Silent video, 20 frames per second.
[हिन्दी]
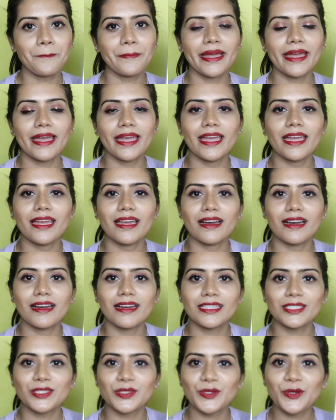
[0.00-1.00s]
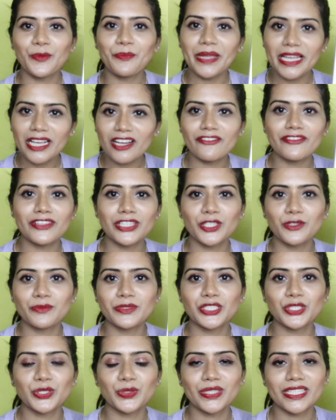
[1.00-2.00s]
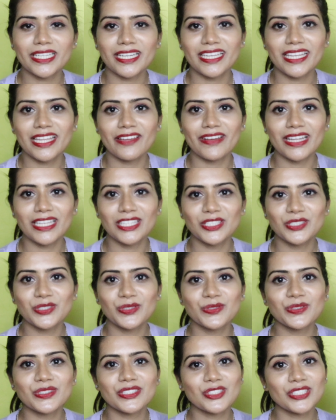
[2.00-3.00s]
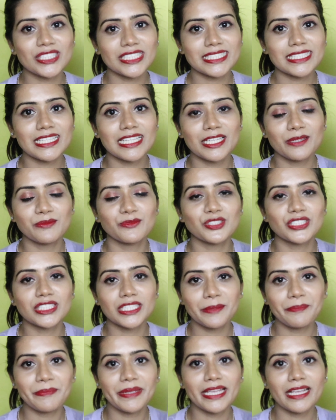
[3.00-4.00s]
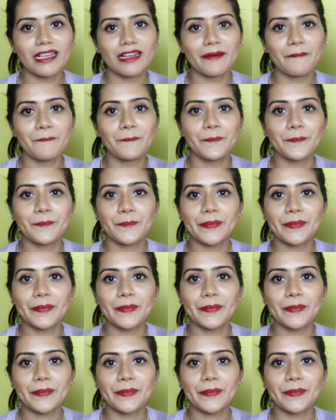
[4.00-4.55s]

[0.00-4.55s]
मैं यू नो मेकअप वीडियो भी शूट करने वाली हूँ सो so जिसके लिए मुझे मेकअप